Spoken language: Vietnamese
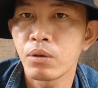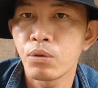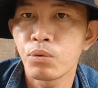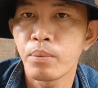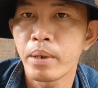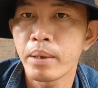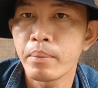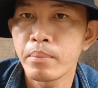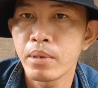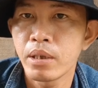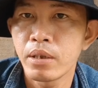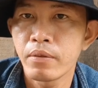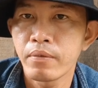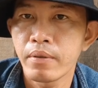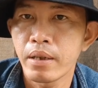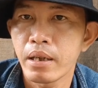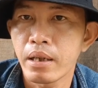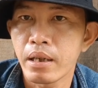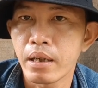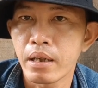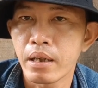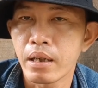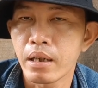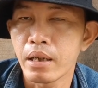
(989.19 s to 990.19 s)
U70
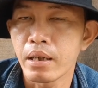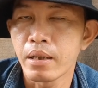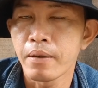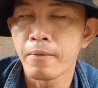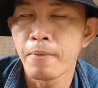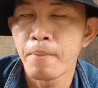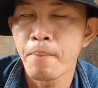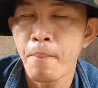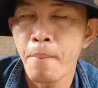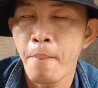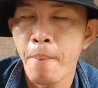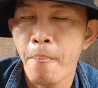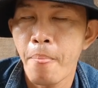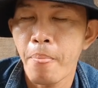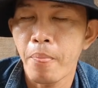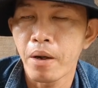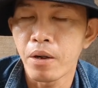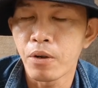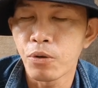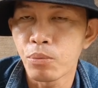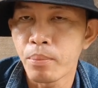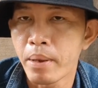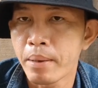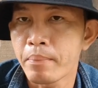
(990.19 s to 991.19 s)
và
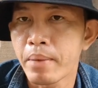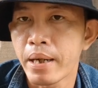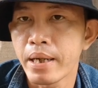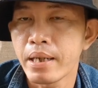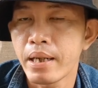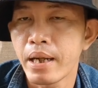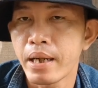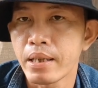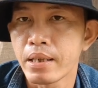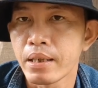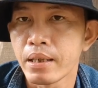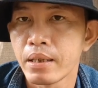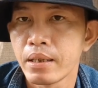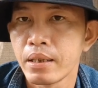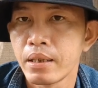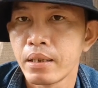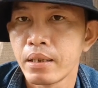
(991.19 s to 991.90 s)
và U77 này